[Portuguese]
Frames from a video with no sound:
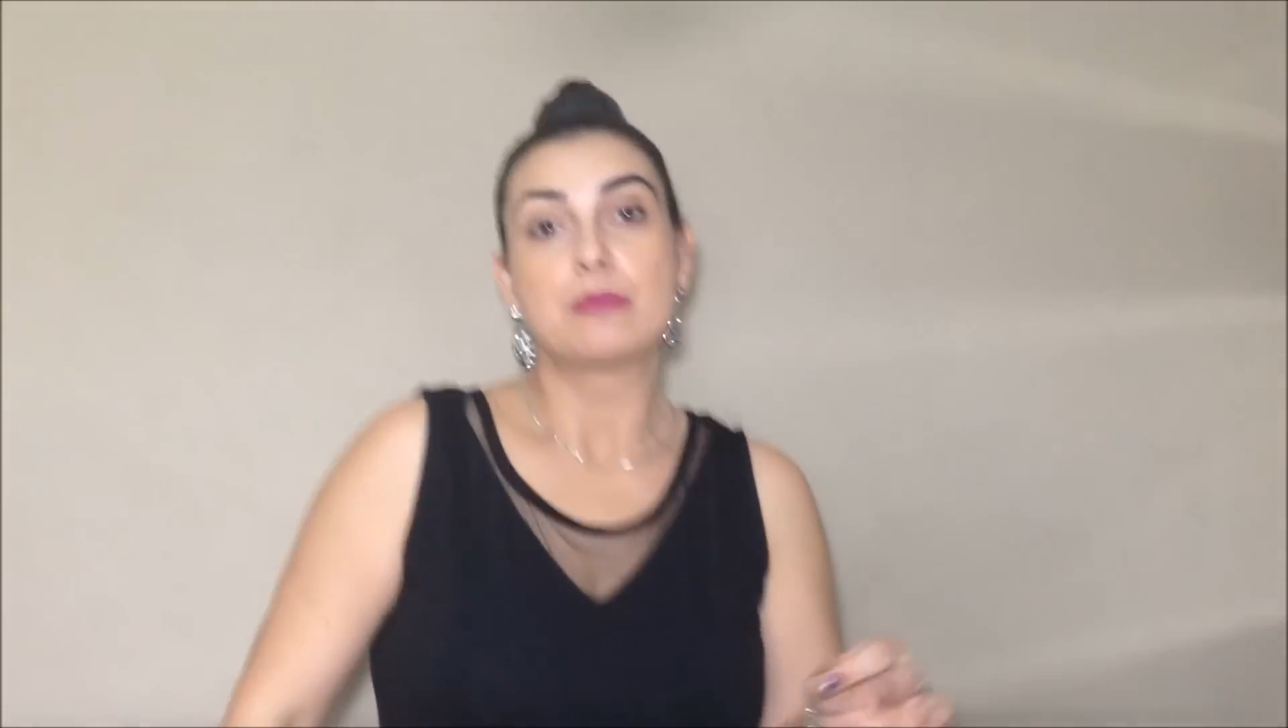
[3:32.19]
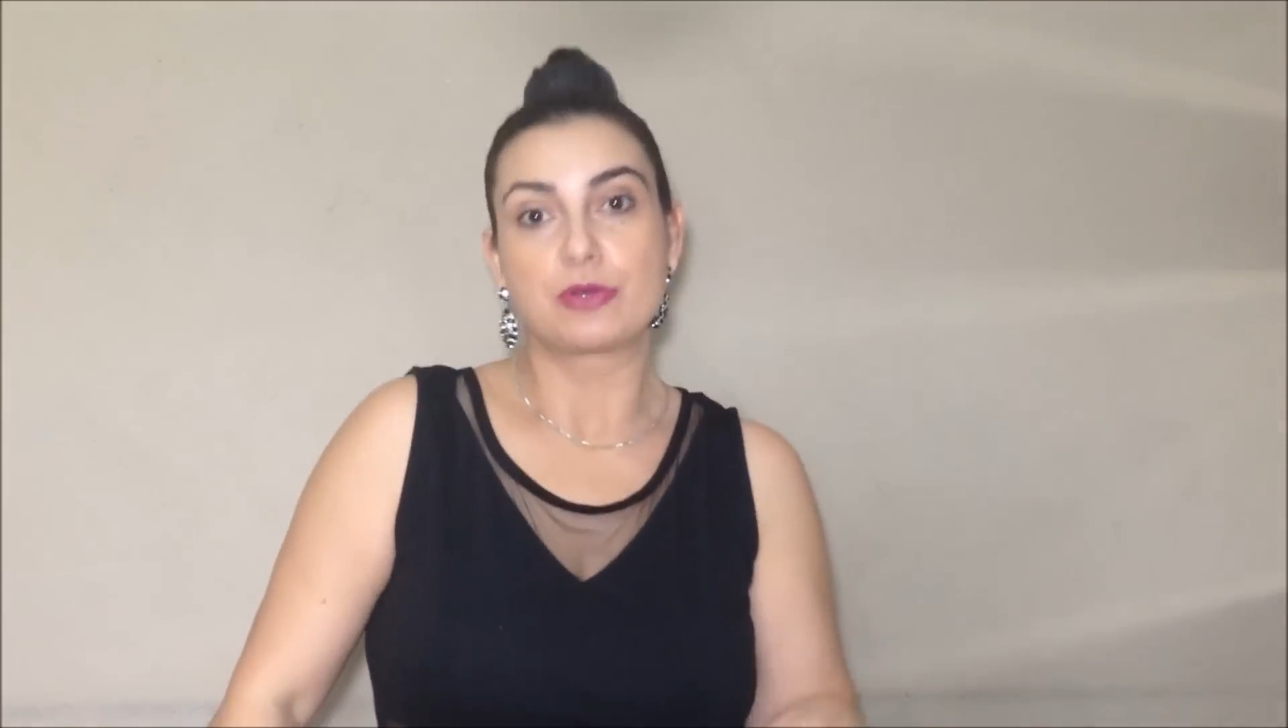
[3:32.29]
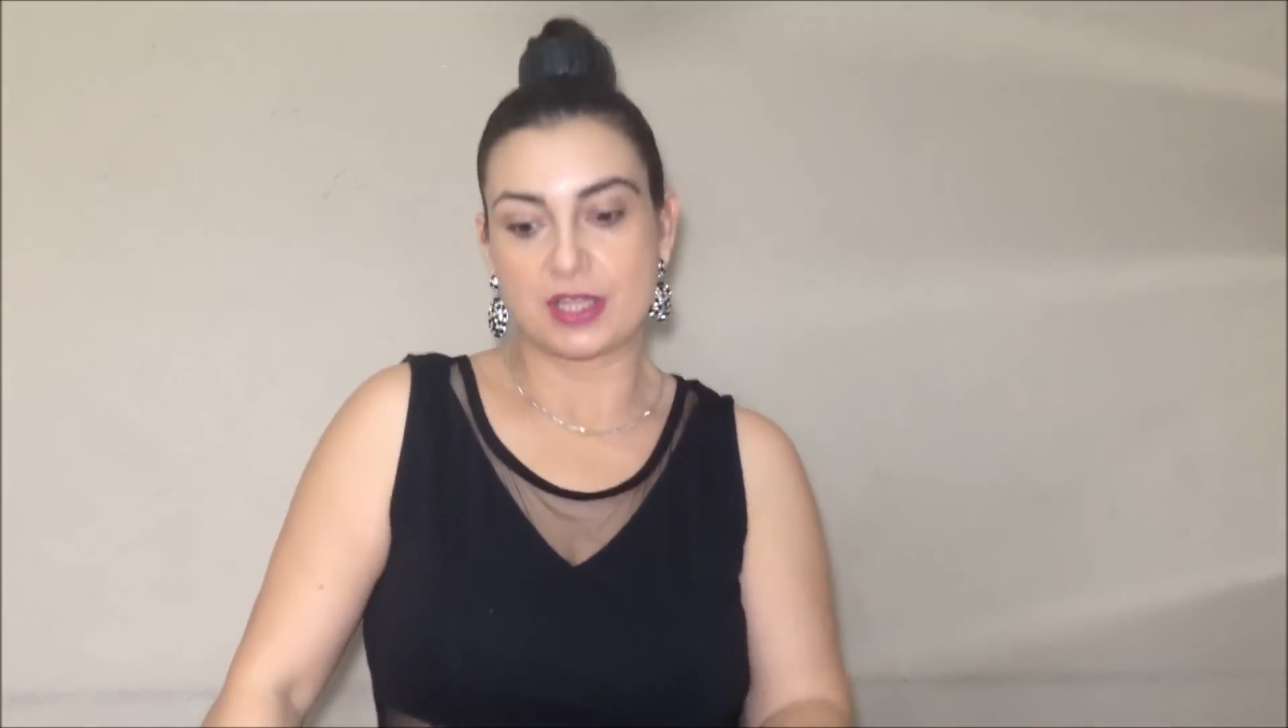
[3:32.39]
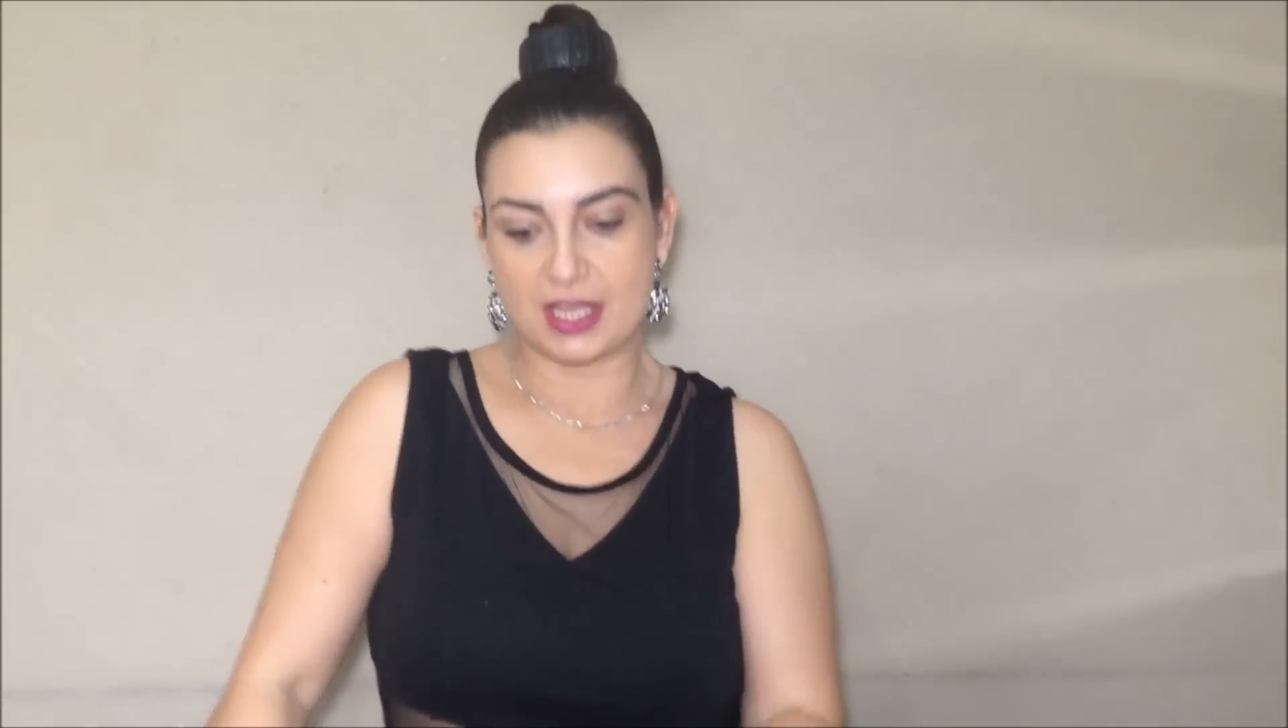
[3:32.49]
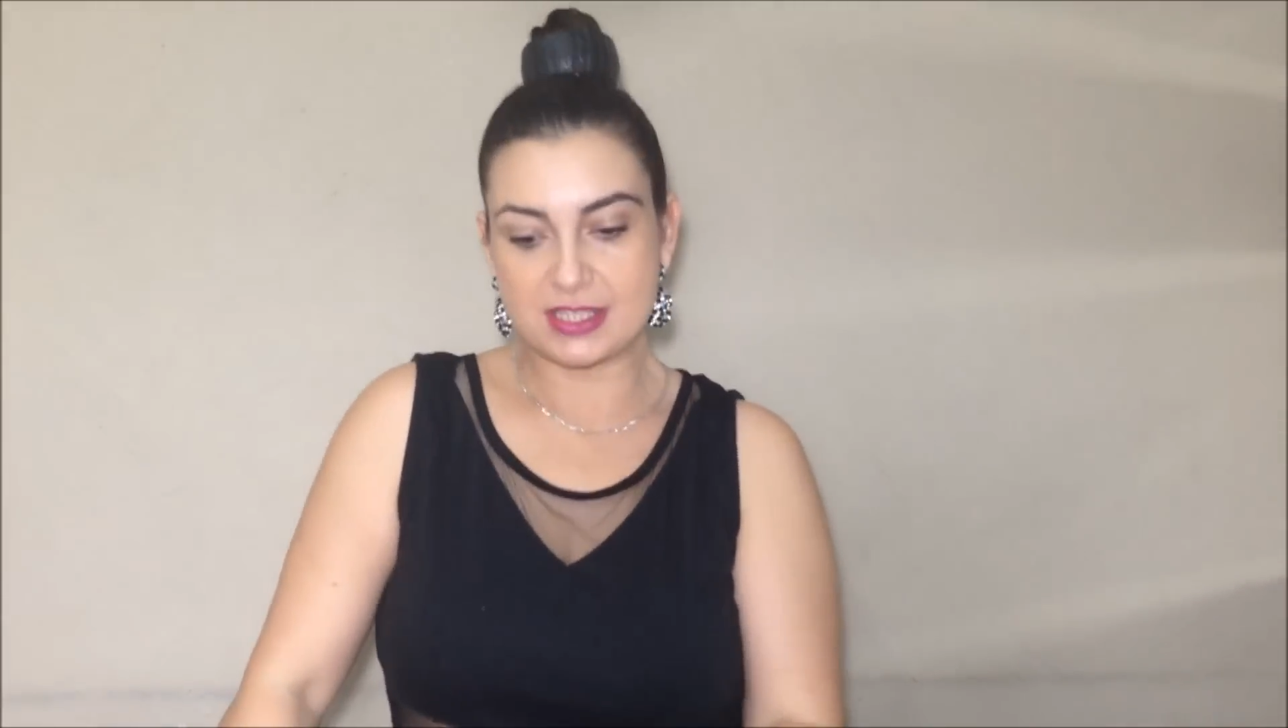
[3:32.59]

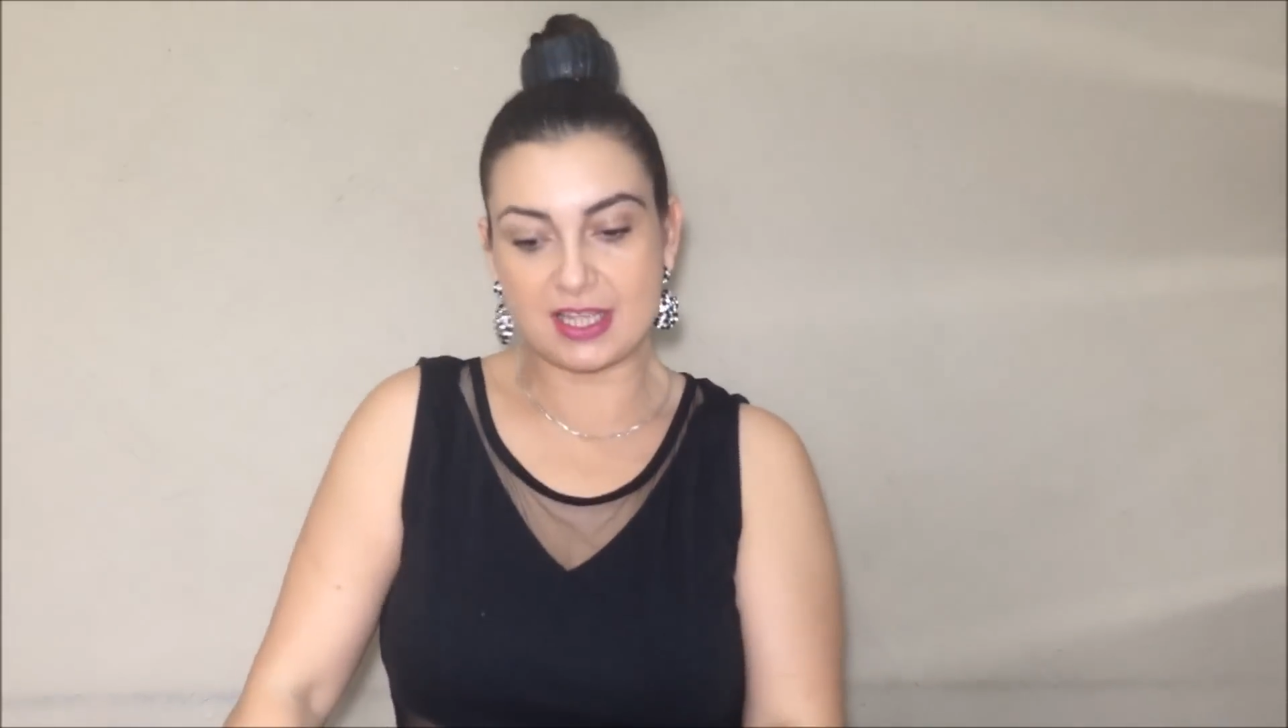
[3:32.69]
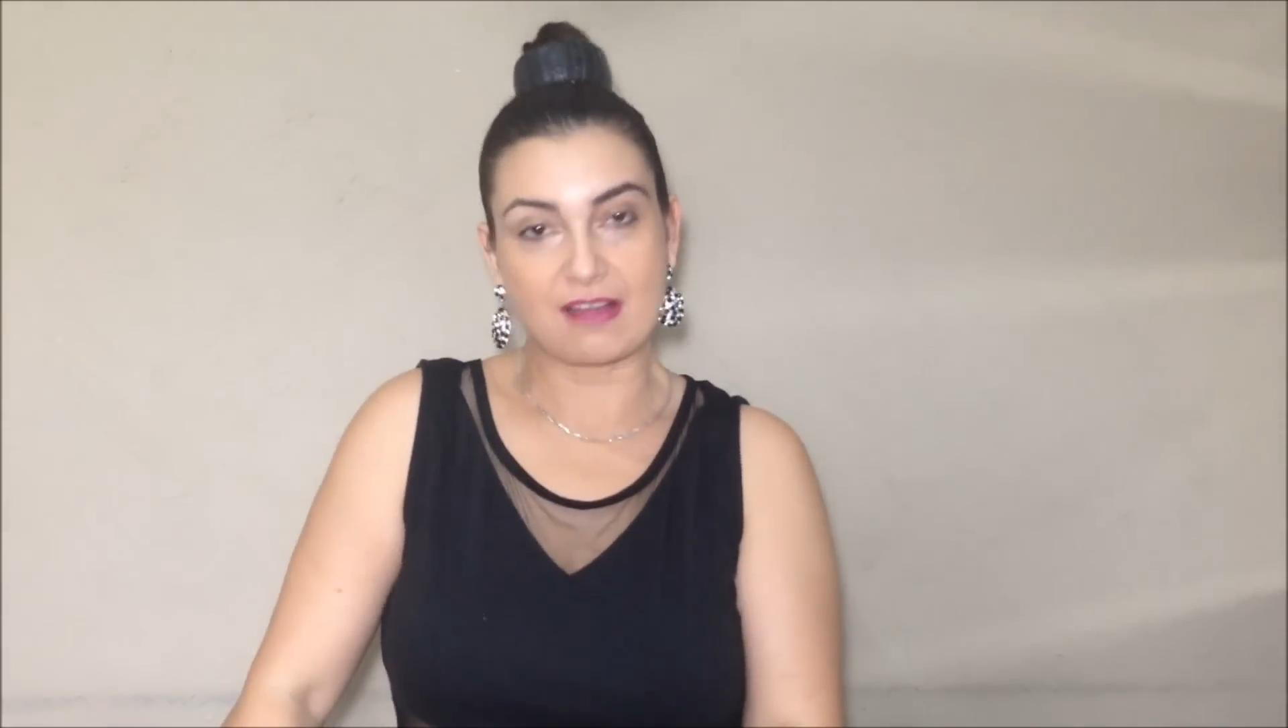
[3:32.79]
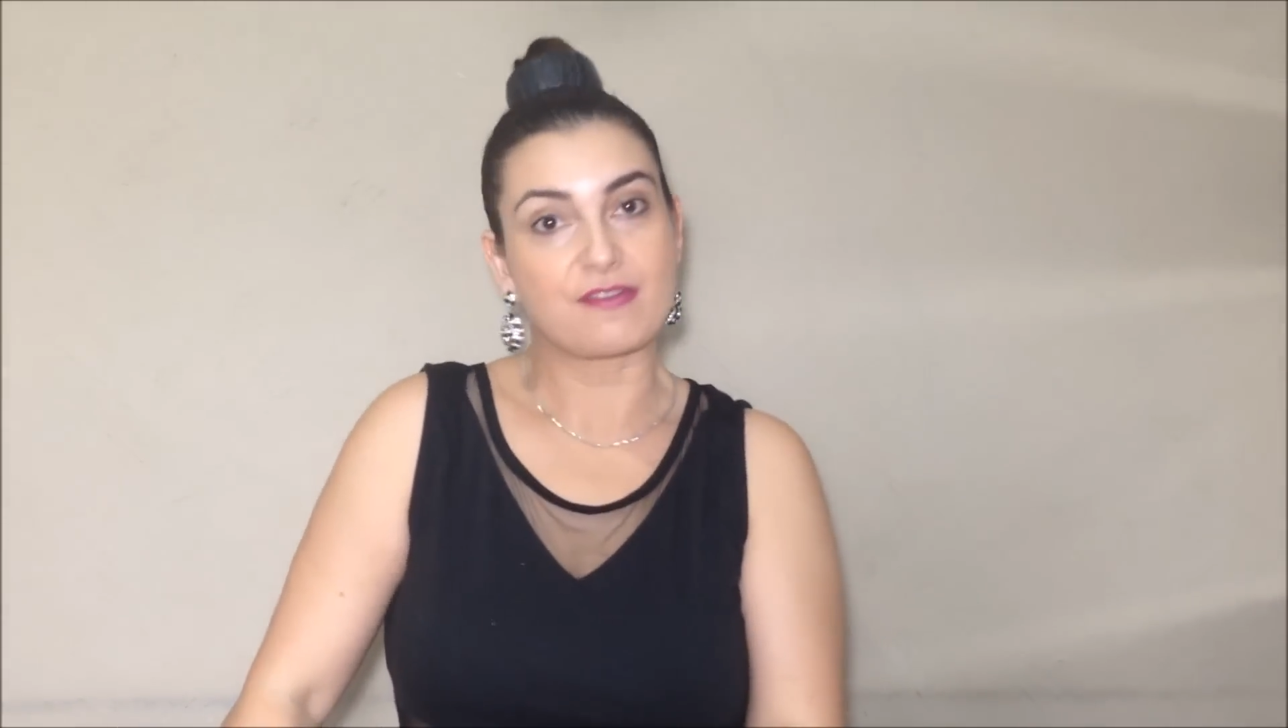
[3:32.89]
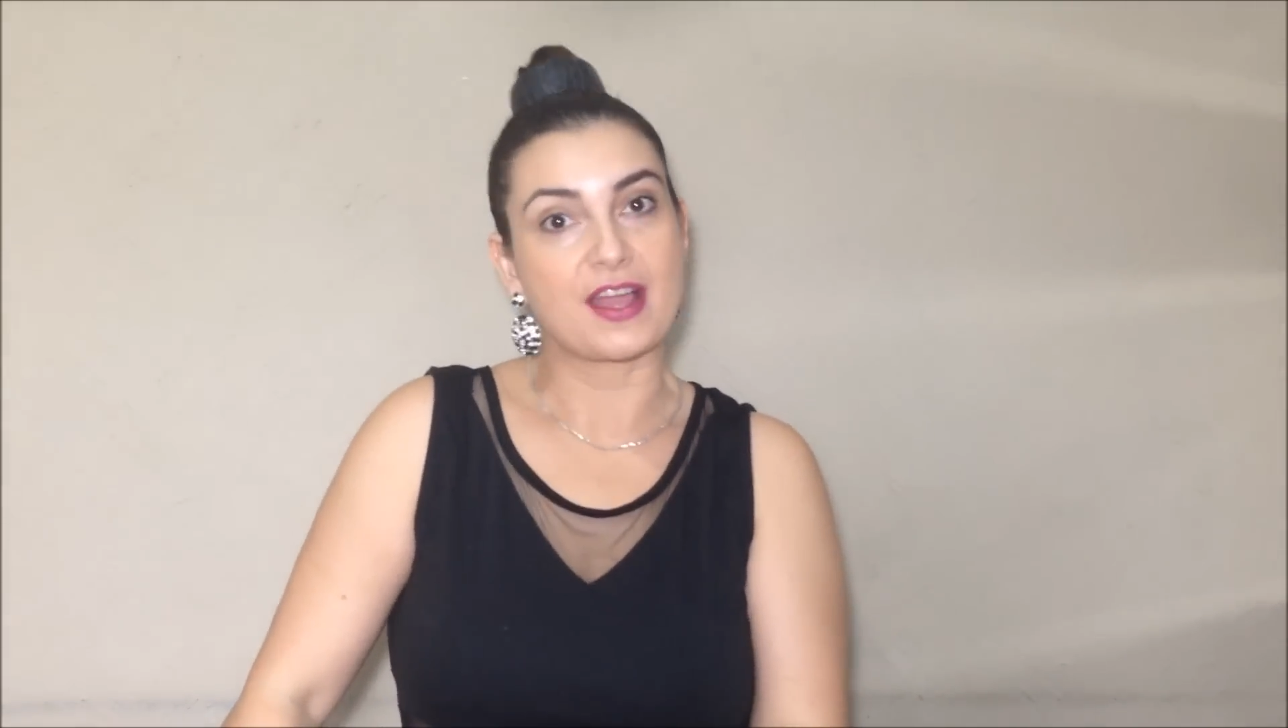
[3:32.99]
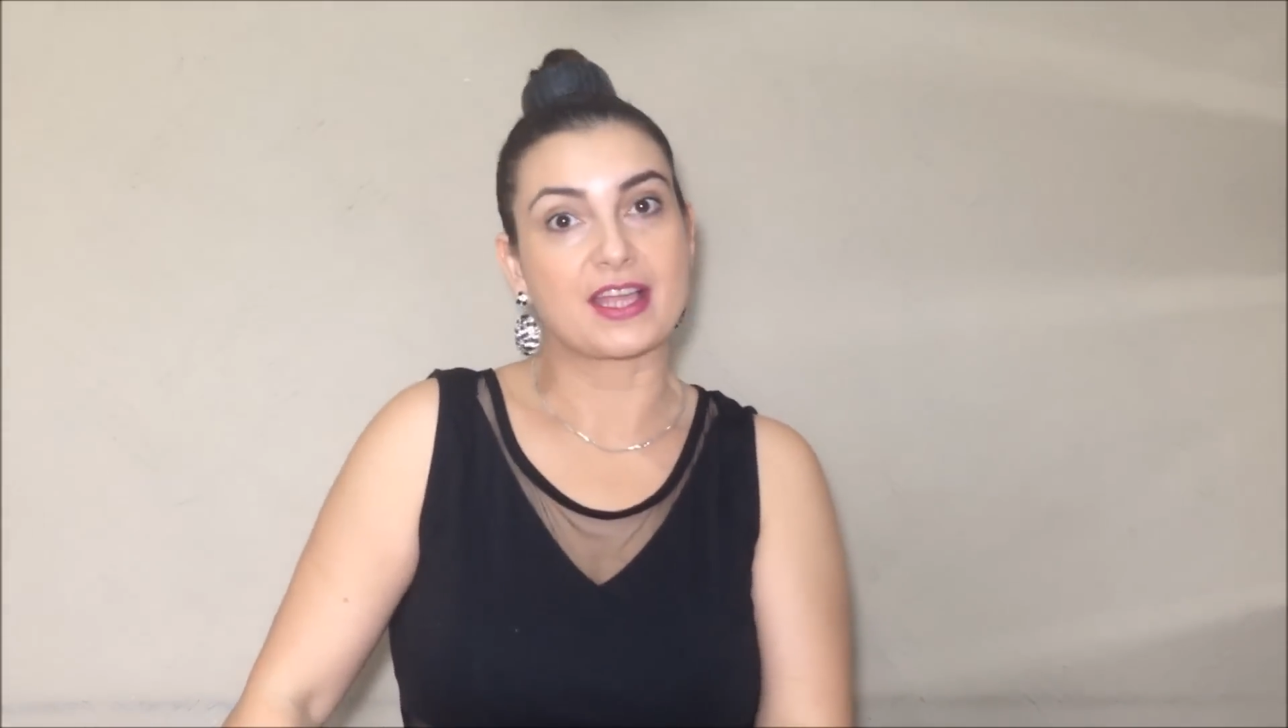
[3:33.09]
Porque esse café